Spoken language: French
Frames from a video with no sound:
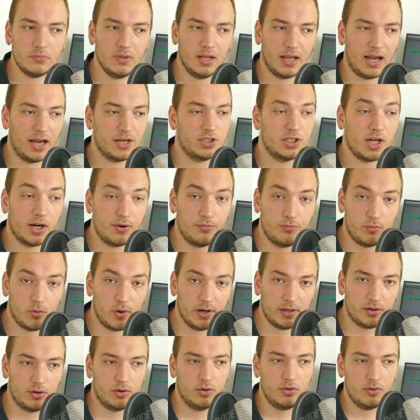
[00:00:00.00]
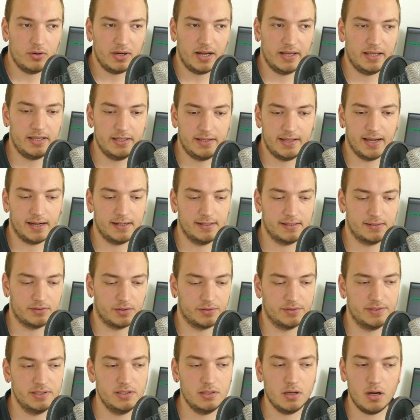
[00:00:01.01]
à chaque fois que la guitare est
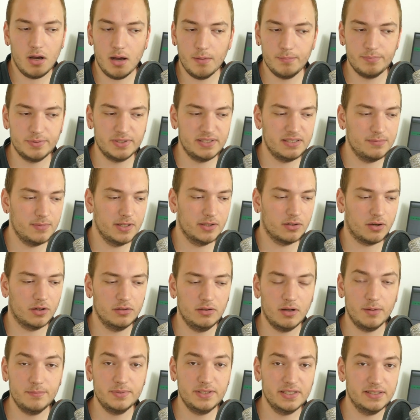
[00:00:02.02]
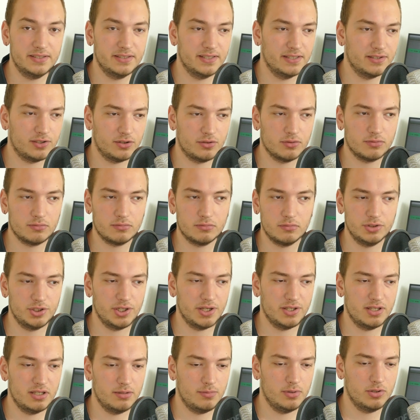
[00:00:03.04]
sortie, hop, petit métronome, petite session,
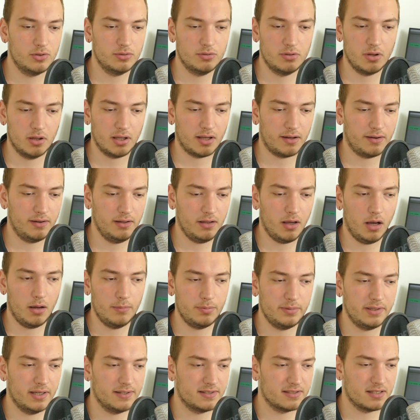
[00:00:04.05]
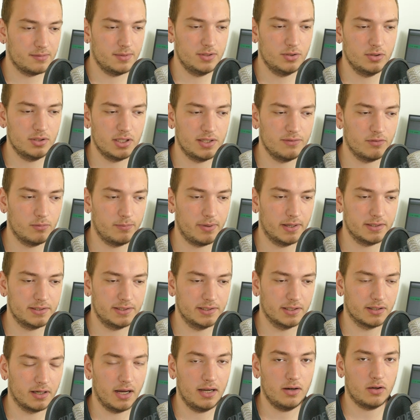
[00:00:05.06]
j'ai 10 minutes de travail, hop, il y a 5 minutes qui vont
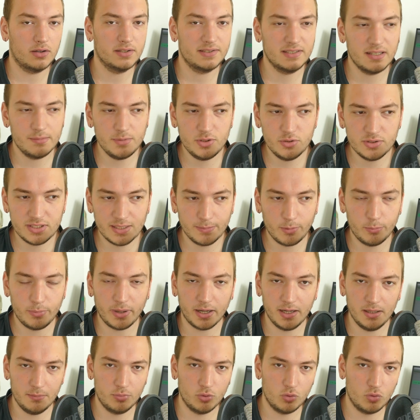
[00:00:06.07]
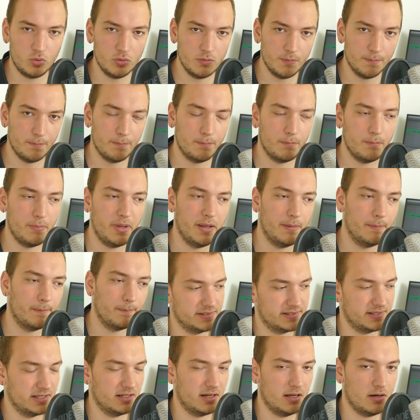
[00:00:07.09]
partir. Alors 5 minutes ça peut paraître beaucoup, mais
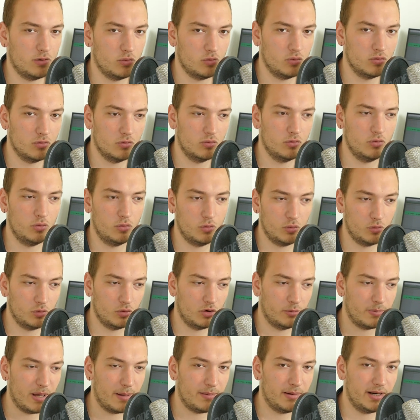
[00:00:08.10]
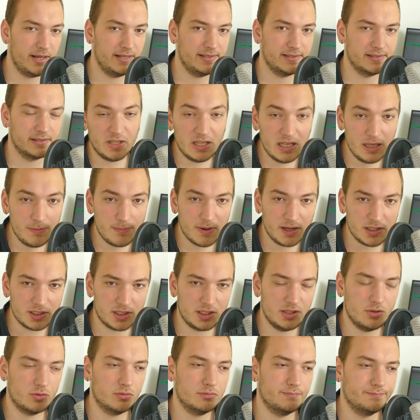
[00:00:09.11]
c'est là où, où, le bas blesse.
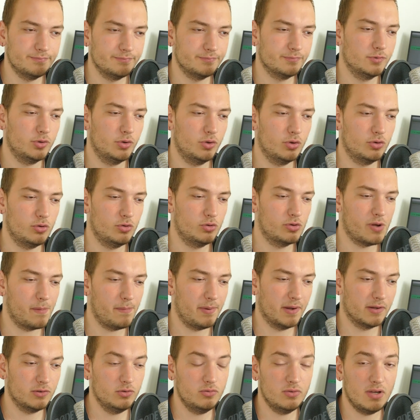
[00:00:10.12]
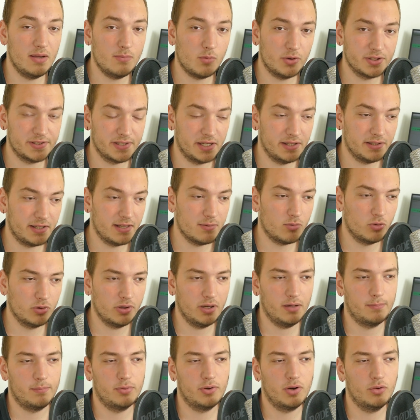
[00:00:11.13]
Imaginons que tu sois perdu, et moi ça a été mon
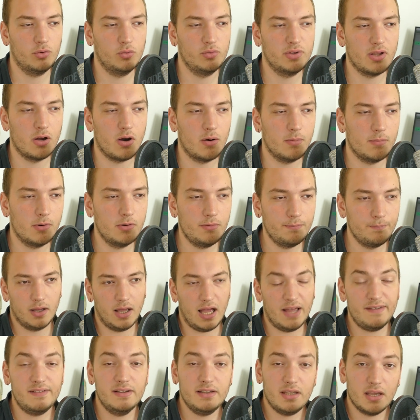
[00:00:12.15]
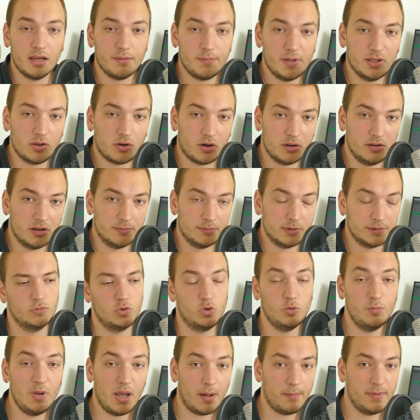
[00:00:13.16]
cas pendant tout un moment, avec un métronome.
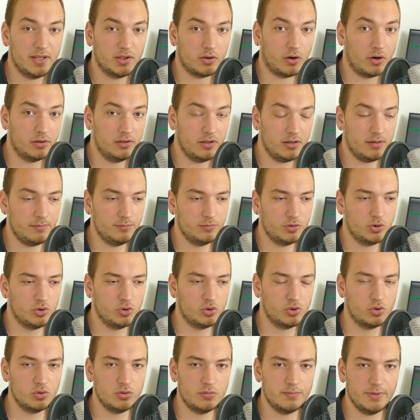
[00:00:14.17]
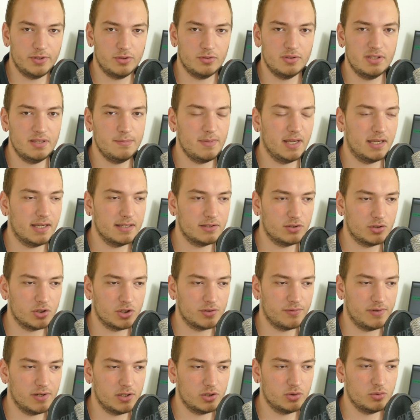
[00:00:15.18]
Tu mets un métronome, tu joues, mais tu te dis mais qu'est-ce que
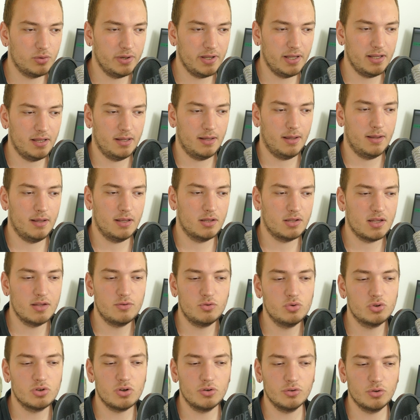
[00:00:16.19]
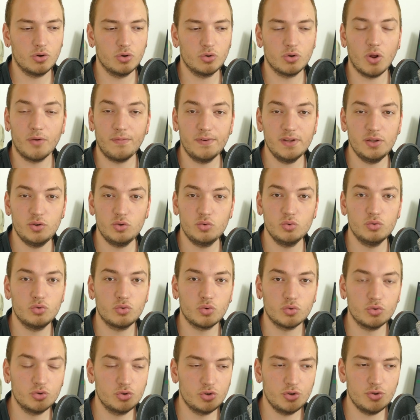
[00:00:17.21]
je vais jouer et, et, tu sens que en fait tout
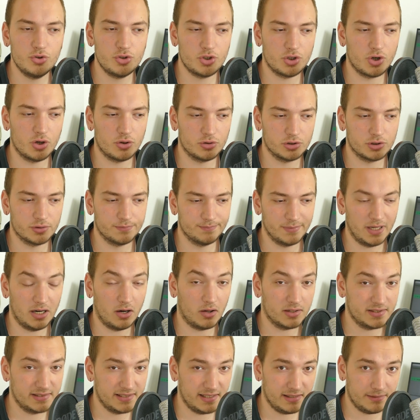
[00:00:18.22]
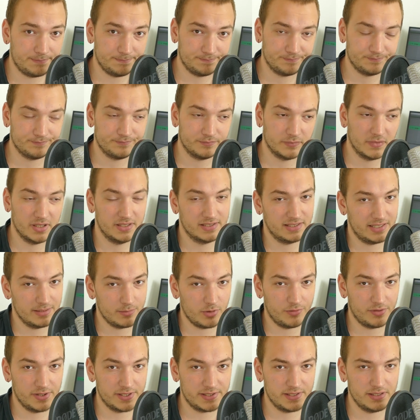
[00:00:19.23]
ton jeu change. Alors ça, c'est
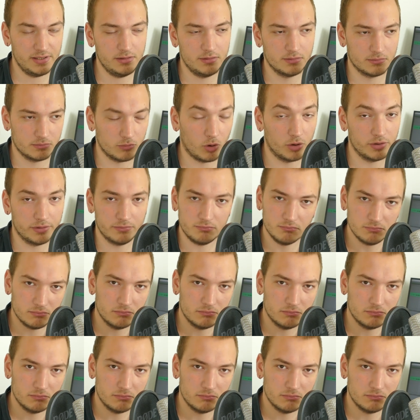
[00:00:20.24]
mauvais signe. Bon,